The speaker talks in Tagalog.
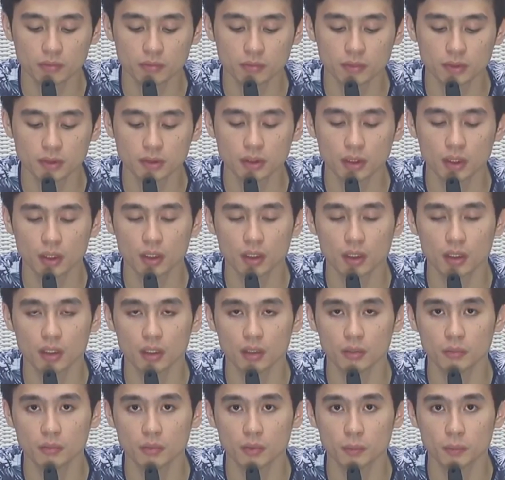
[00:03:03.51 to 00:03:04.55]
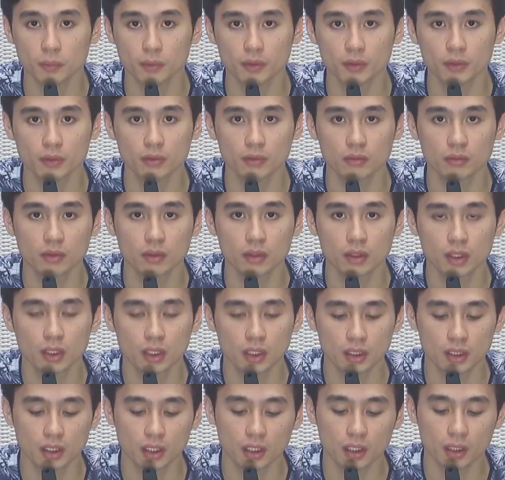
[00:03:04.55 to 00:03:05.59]
Basta alam ko po yung
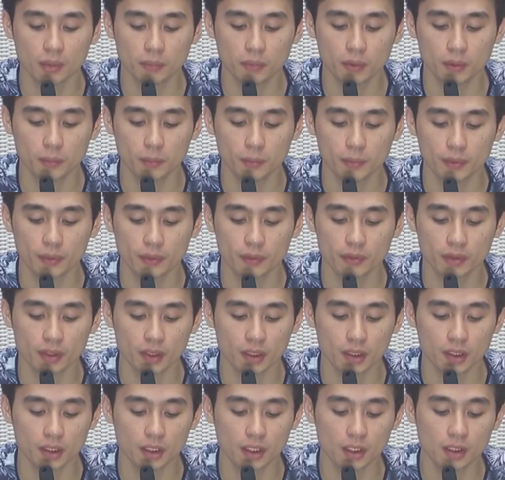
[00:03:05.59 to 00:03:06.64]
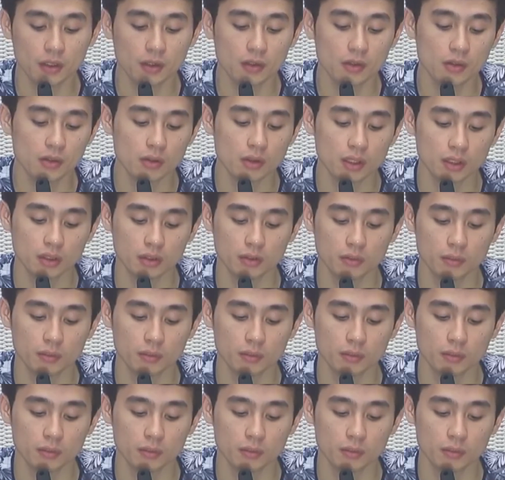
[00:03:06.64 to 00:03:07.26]
tanggap ko po yung sarili ko at